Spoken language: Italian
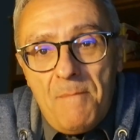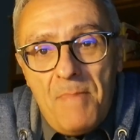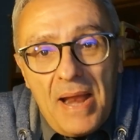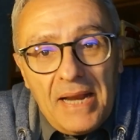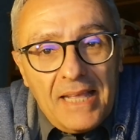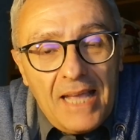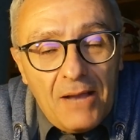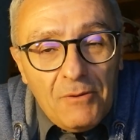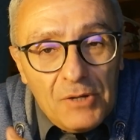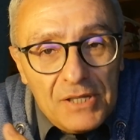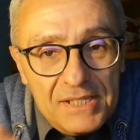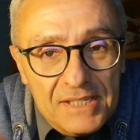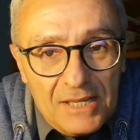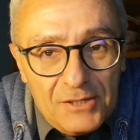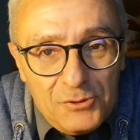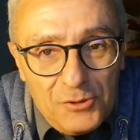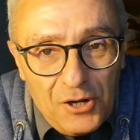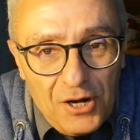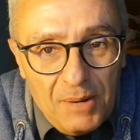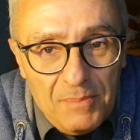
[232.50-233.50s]
Perché questa
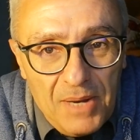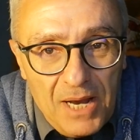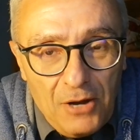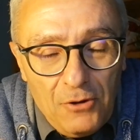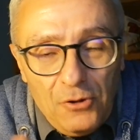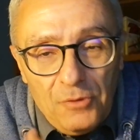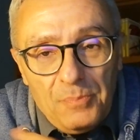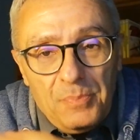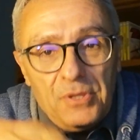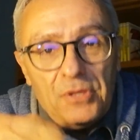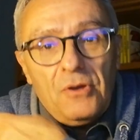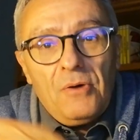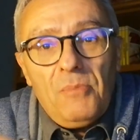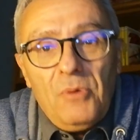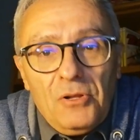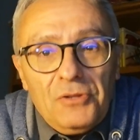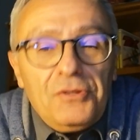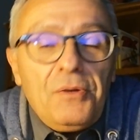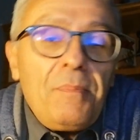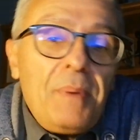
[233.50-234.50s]
storia mi ha colpito
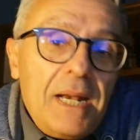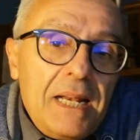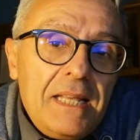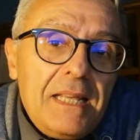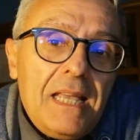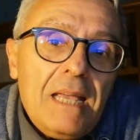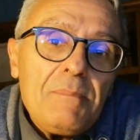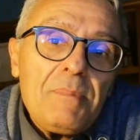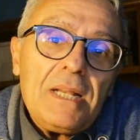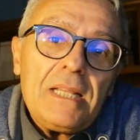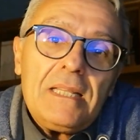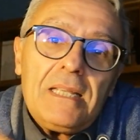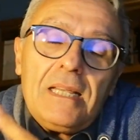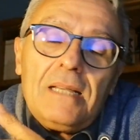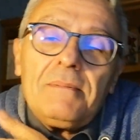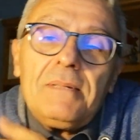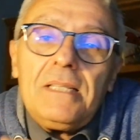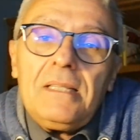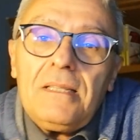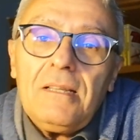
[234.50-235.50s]
molto? Perché
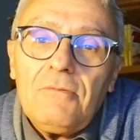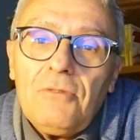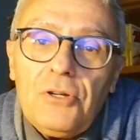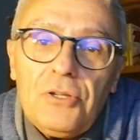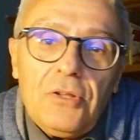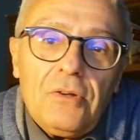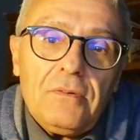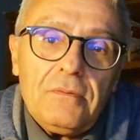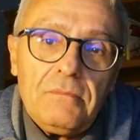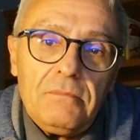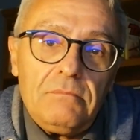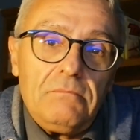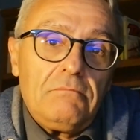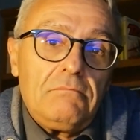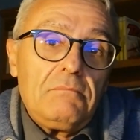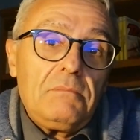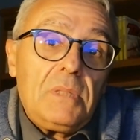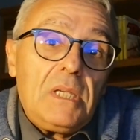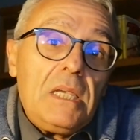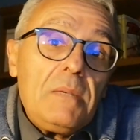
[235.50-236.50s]
praticamente voi,
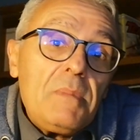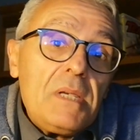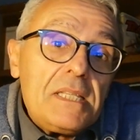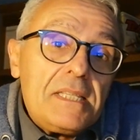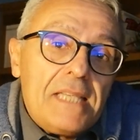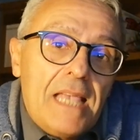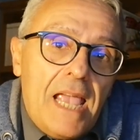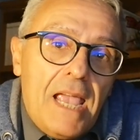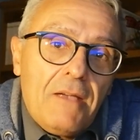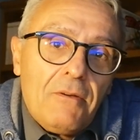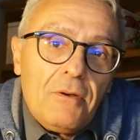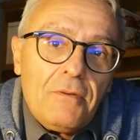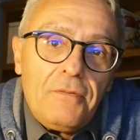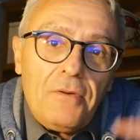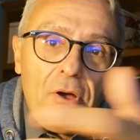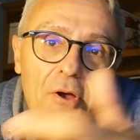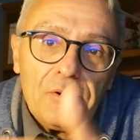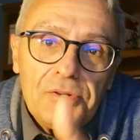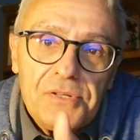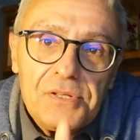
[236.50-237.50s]
chi mi segue
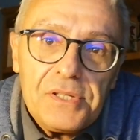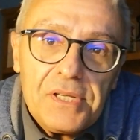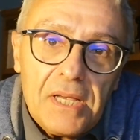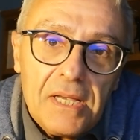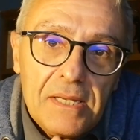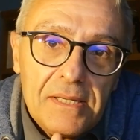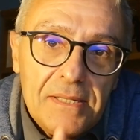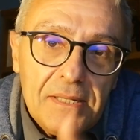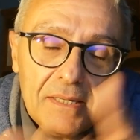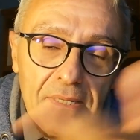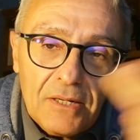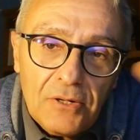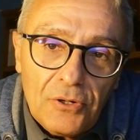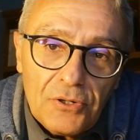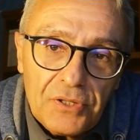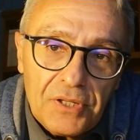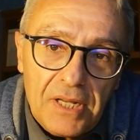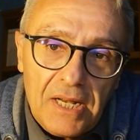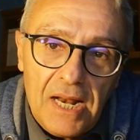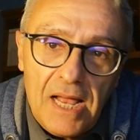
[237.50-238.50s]
forse si
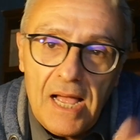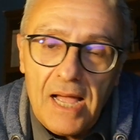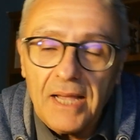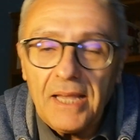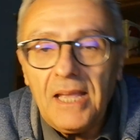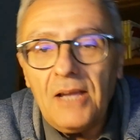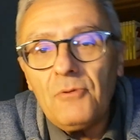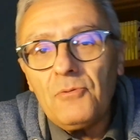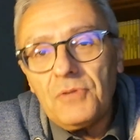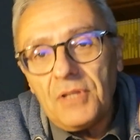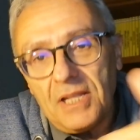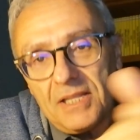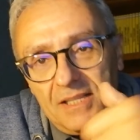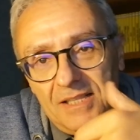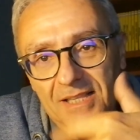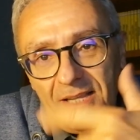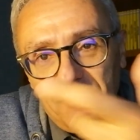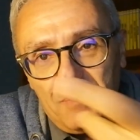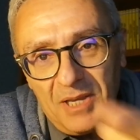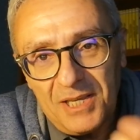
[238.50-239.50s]
ricorderà che una
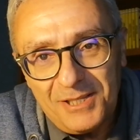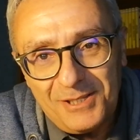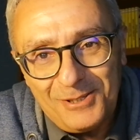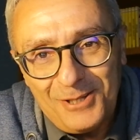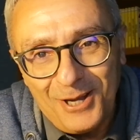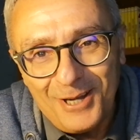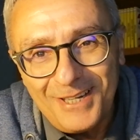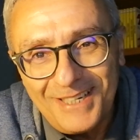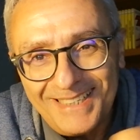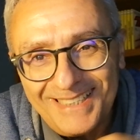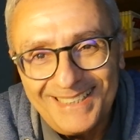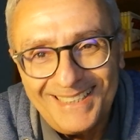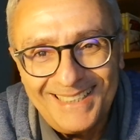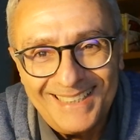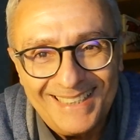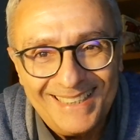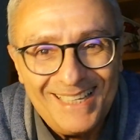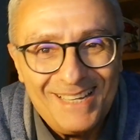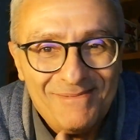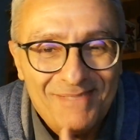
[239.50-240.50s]
delle mie, storie,
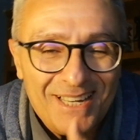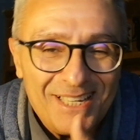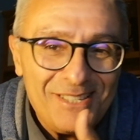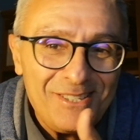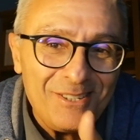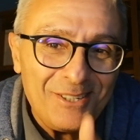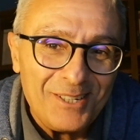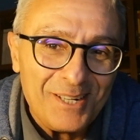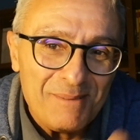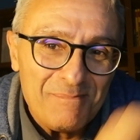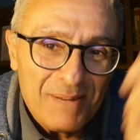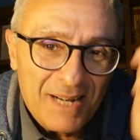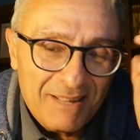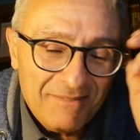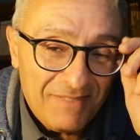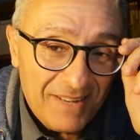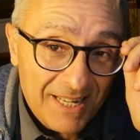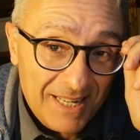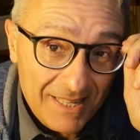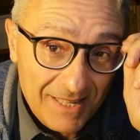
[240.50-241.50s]
delle mie storie
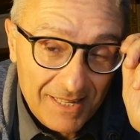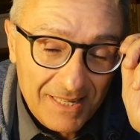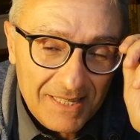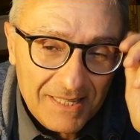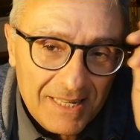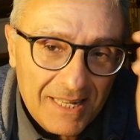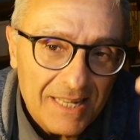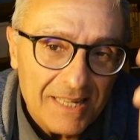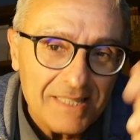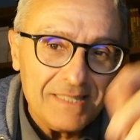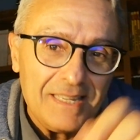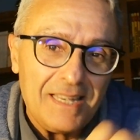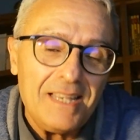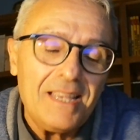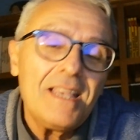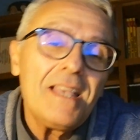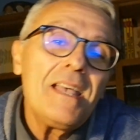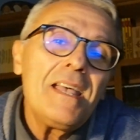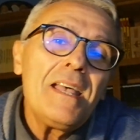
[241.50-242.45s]
preferite di Tex